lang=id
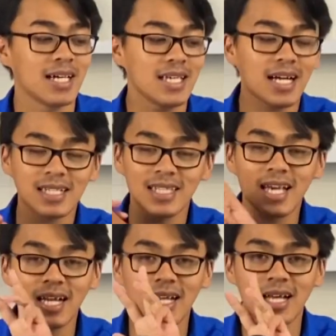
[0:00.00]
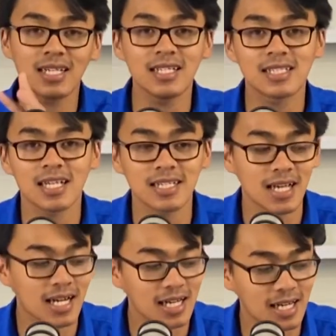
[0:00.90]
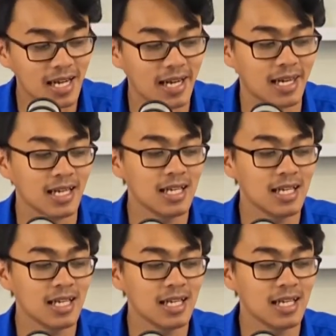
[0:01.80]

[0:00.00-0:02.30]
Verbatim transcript: yang ketiga adalah desain yang keren